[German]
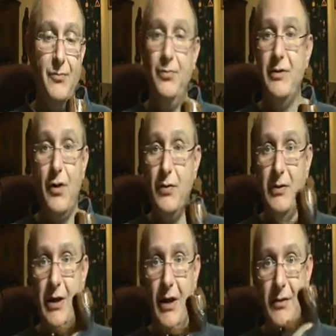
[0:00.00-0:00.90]
Nun sauge
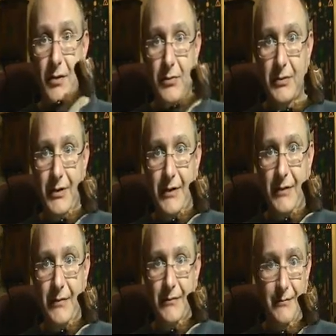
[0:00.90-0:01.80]
ich daran auch
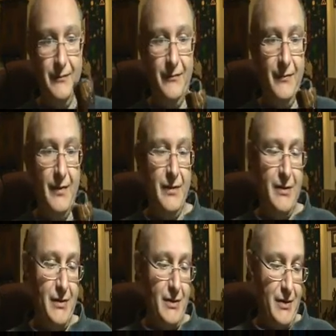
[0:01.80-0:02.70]
nicht
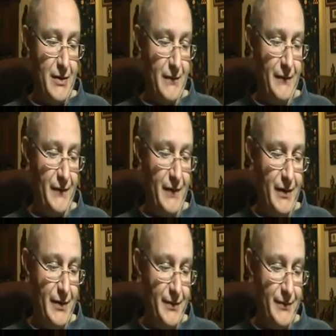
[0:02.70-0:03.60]

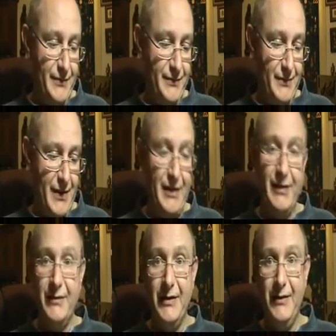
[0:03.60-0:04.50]
wie äh, ein
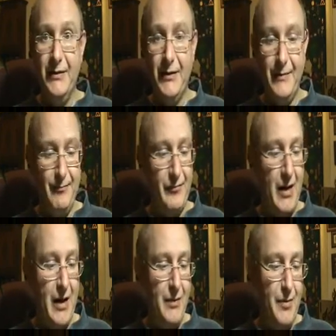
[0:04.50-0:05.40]
Ertrinkender,
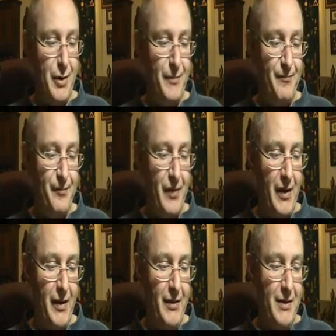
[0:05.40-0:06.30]
aber
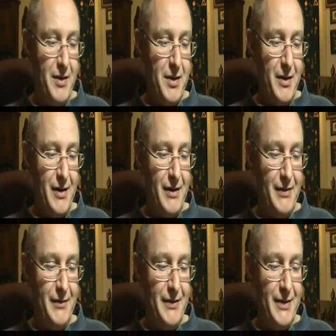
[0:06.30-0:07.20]

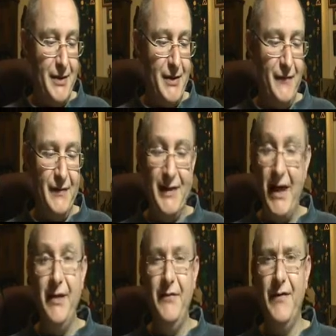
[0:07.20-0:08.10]
äh, sie
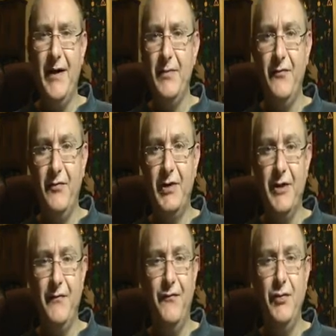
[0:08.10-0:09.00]
verteilt die Warme
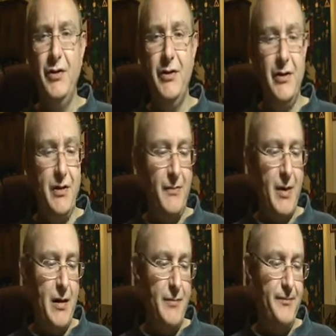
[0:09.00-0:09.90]
wirklich
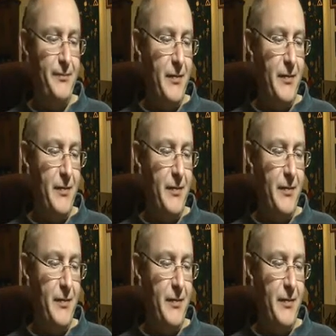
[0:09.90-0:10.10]
wunderbar